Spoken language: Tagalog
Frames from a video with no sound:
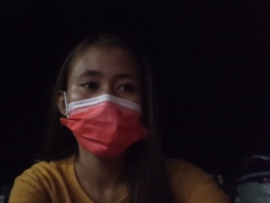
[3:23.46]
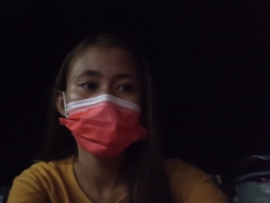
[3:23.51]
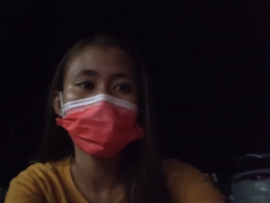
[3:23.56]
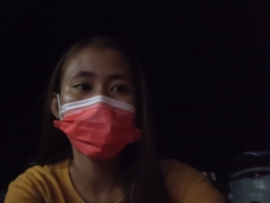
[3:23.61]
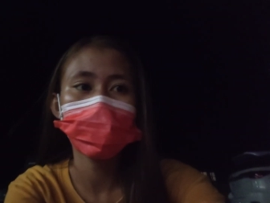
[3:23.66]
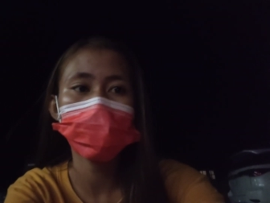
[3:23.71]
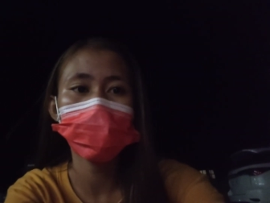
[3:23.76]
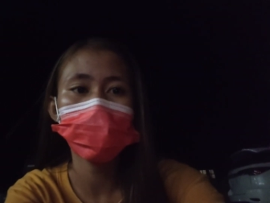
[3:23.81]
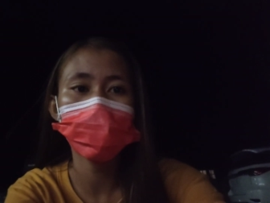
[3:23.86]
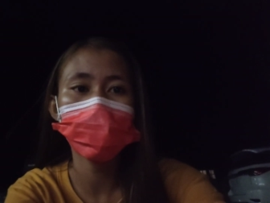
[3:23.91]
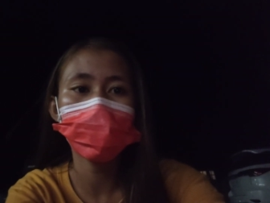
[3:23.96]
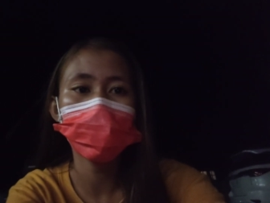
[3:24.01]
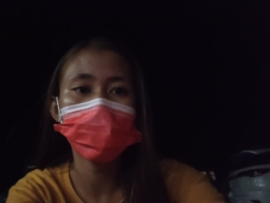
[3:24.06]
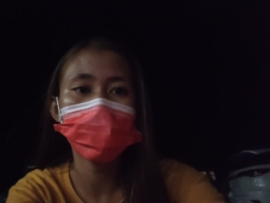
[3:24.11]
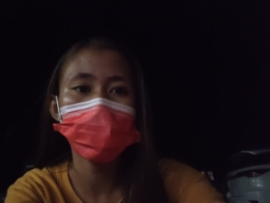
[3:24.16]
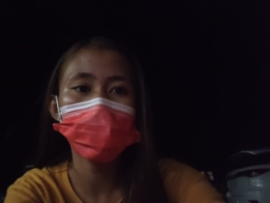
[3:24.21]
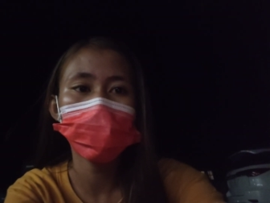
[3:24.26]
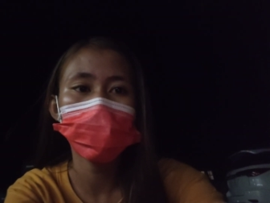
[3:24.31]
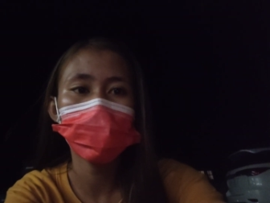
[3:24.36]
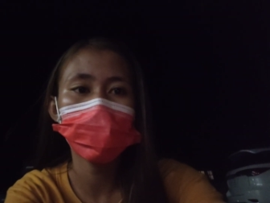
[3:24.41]
Hindi ko po
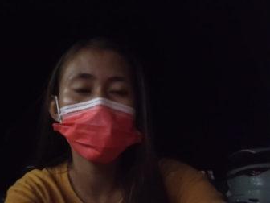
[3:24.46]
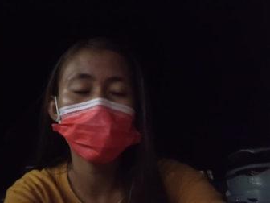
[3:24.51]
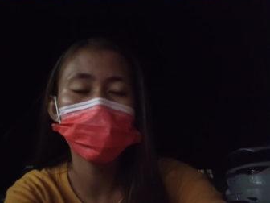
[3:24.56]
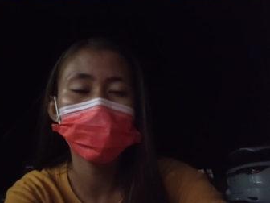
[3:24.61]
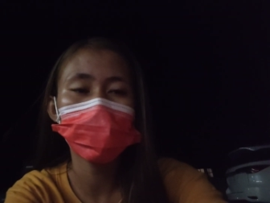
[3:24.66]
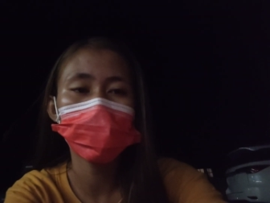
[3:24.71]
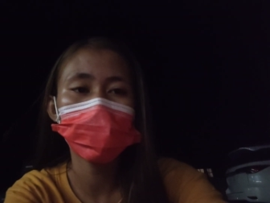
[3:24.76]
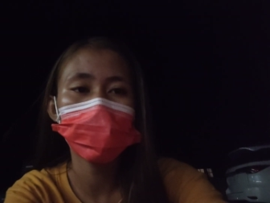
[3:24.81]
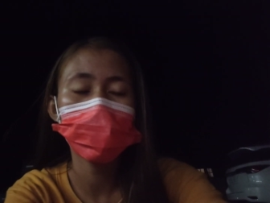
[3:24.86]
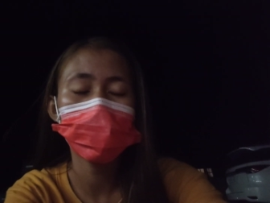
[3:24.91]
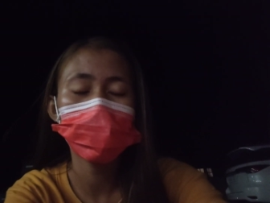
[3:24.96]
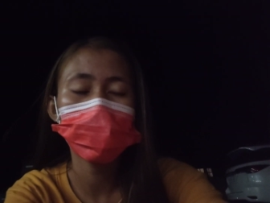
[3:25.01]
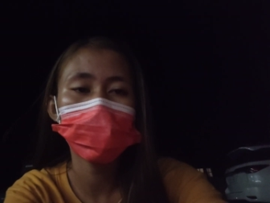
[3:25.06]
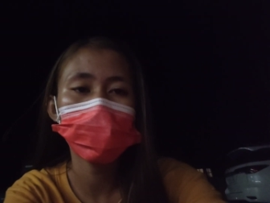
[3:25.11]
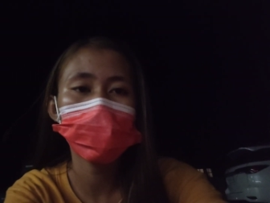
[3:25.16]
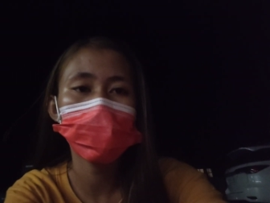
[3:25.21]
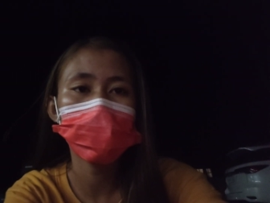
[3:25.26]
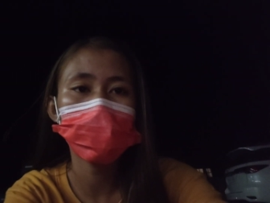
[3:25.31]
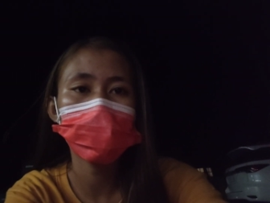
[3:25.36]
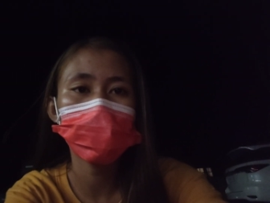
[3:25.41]
alam kung
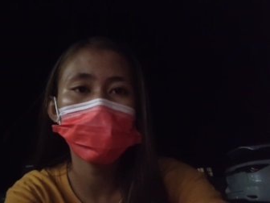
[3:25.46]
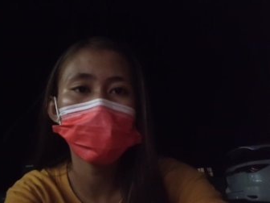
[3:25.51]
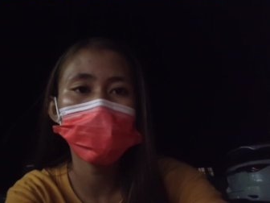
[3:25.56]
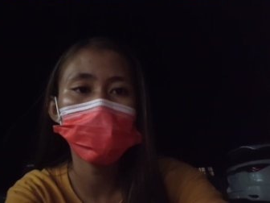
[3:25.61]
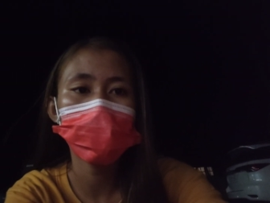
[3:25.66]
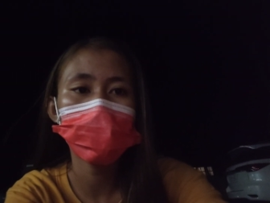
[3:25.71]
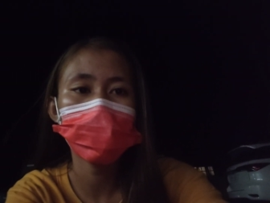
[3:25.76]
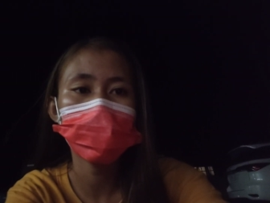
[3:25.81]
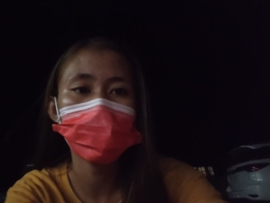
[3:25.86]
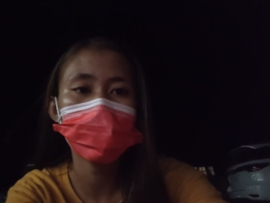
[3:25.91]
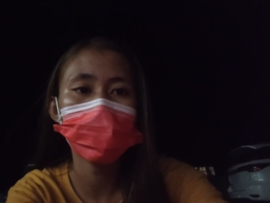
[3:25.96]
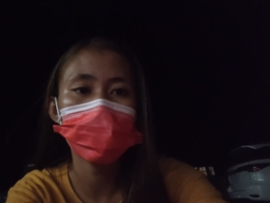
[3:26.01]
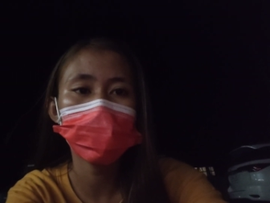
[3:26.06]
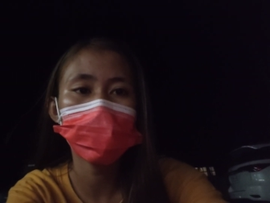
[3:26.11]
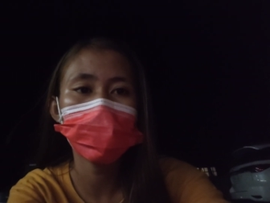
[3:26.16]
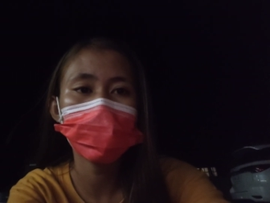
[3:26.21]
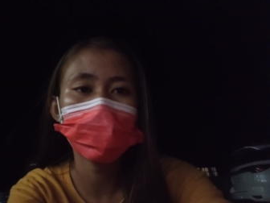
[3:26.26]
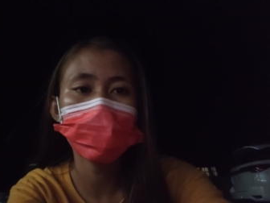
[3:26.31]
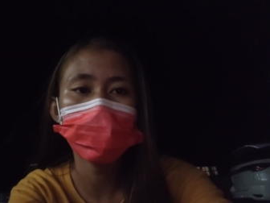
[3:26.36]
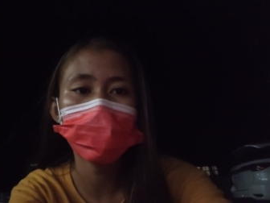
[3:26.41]
hanggang ilang araw po
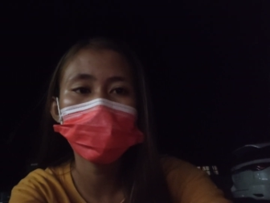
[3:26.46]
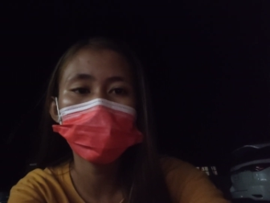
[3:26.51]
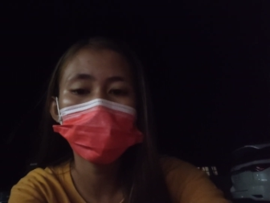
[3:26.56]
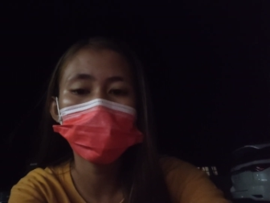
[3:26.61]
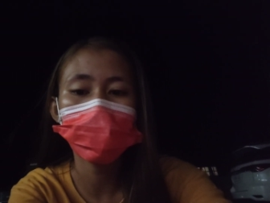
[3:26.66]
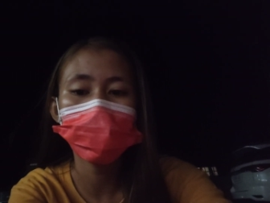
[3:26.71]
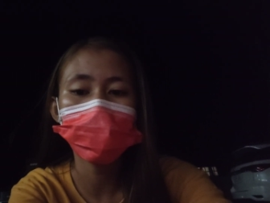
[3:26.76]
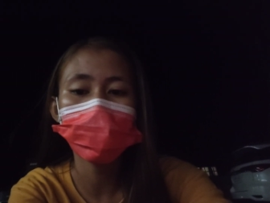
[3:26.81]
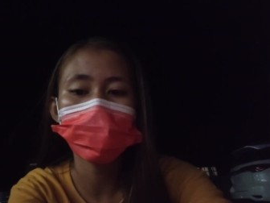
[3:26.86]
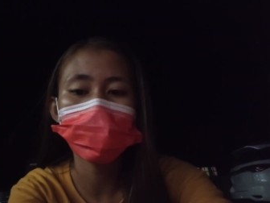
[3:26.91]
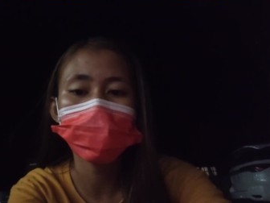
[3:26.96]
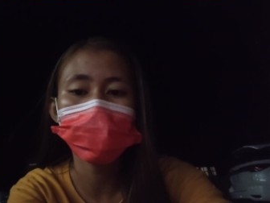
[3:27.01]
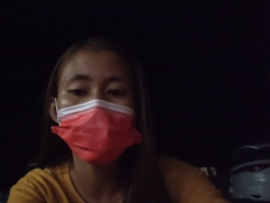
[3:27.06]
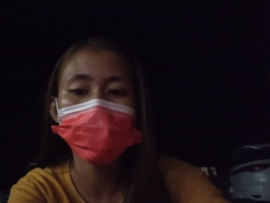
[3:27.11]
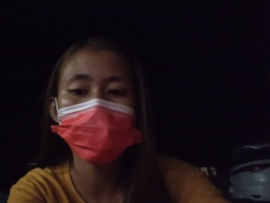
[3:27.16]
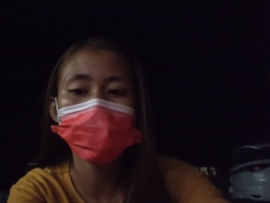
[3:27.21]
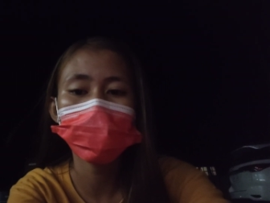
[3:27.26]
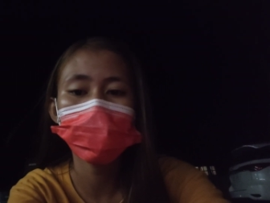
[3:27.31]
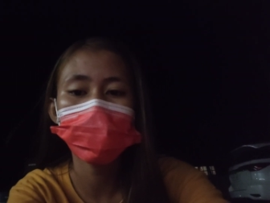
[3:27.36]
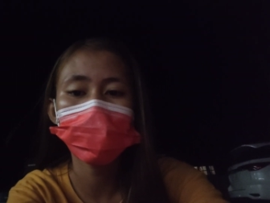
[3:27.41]
kami dito pero
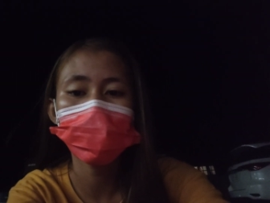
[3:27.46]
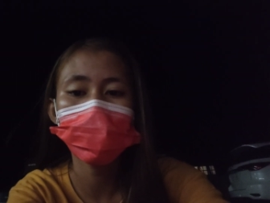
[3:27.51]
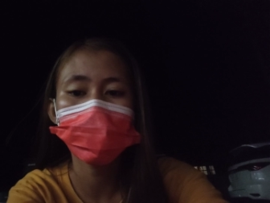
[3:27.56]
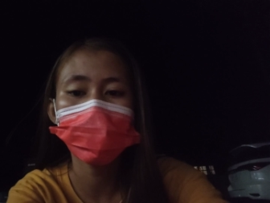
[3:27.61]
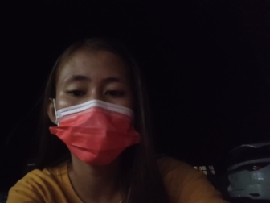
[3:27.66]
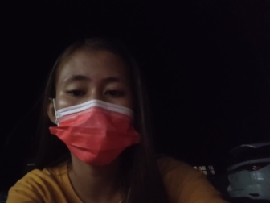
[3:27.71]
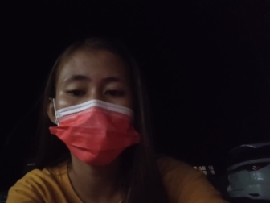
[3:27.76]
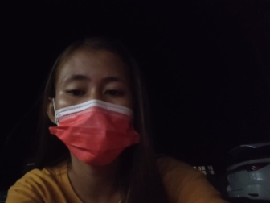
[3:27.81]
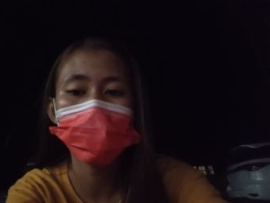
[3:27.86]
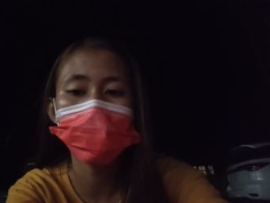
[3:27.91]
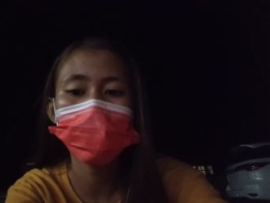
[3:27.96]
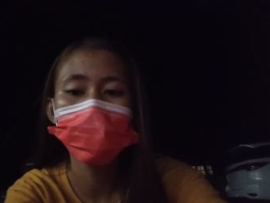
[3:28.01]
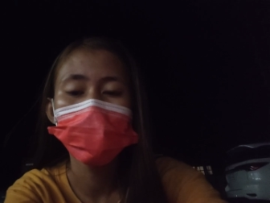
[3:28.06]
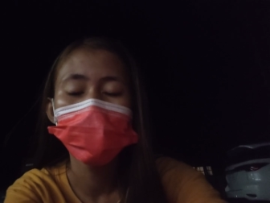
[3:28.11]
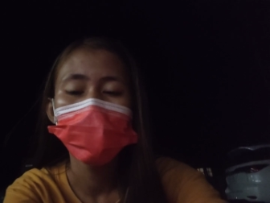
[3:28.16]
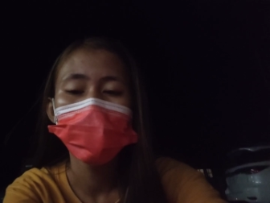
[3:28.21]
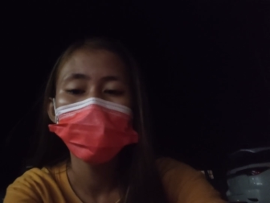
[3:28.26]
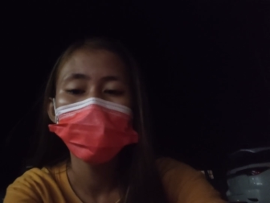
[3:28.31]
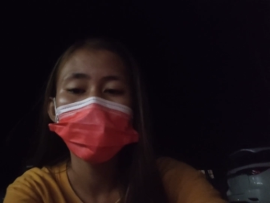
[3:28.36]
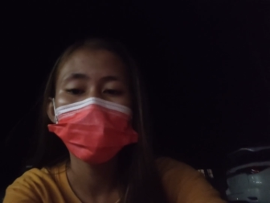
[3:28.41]
sana naman po ay
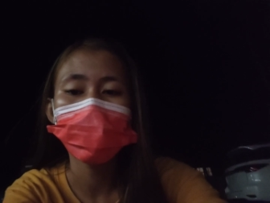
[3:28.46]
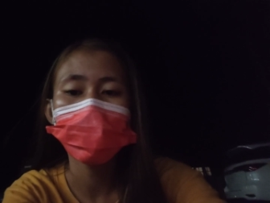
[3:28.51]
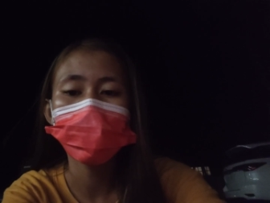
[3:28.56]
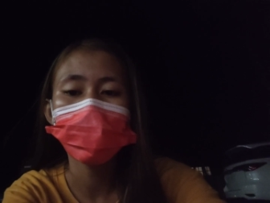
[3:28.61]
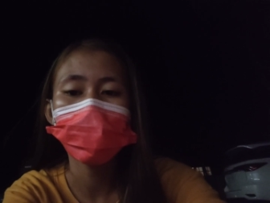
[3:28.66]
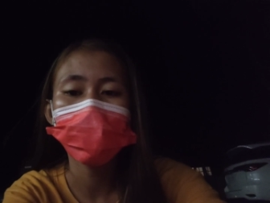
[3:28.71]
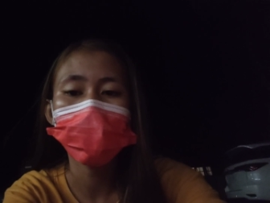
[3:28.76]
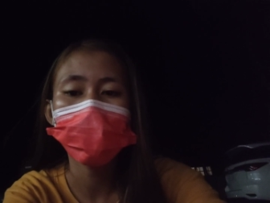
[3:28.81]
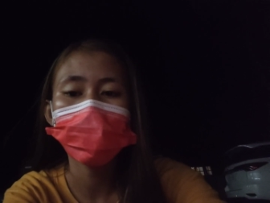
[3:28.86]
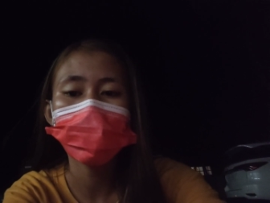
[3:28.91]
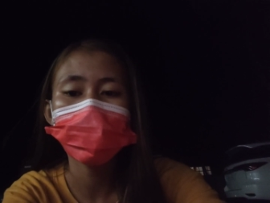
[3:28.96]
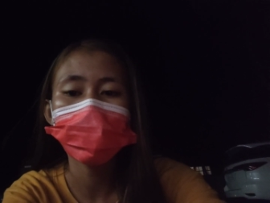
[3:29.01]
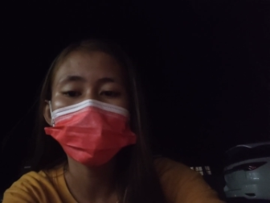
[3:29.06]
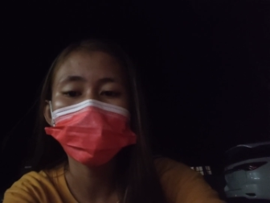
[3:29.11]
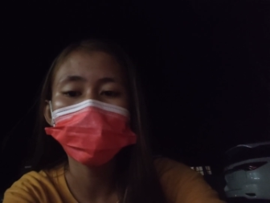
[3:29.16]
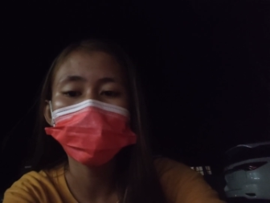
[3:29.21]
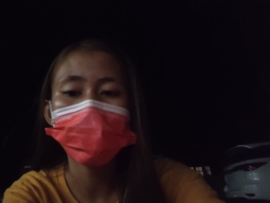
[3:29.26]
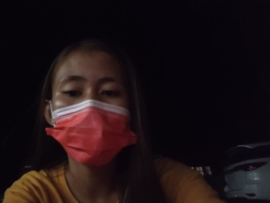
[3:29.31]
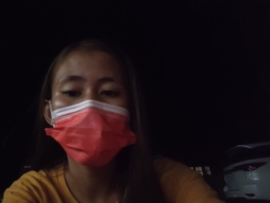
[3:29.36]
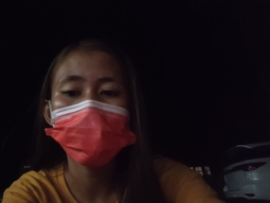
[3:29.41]
maging maayos na
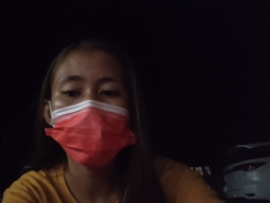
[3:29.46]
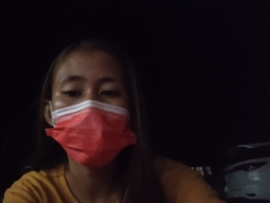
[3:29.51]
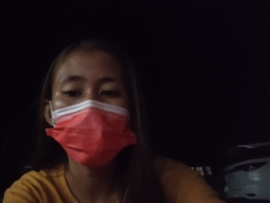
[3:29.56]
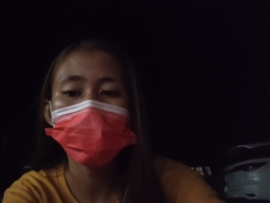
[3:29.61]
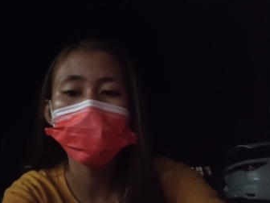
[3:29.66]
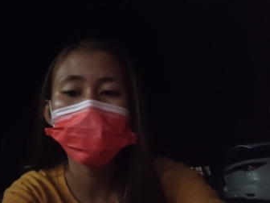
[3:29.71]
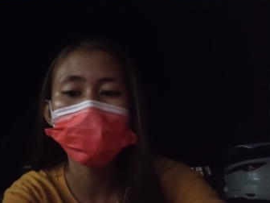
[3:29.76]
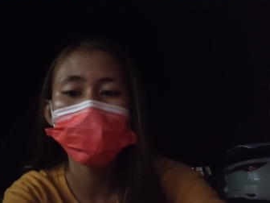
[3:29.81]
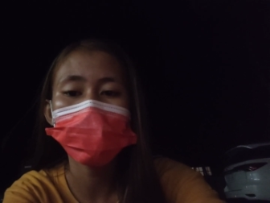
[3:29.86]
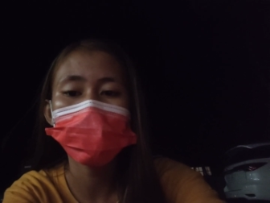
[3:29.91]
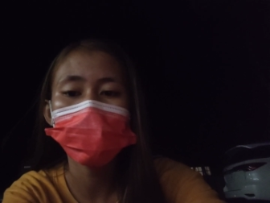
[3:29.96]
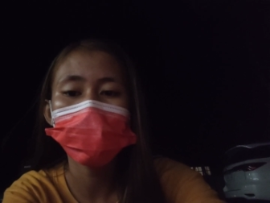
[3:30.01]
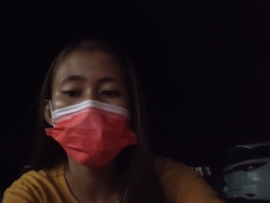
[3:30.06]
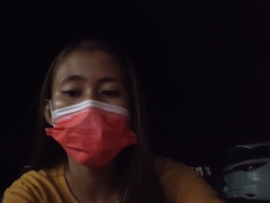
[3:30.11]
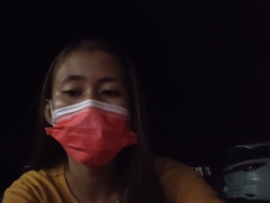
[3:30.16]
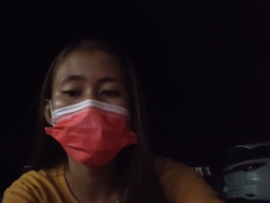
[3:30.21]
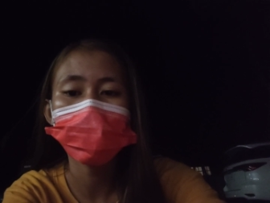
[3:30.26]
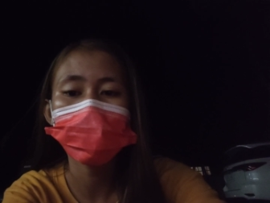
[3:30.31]
po ang aking anak.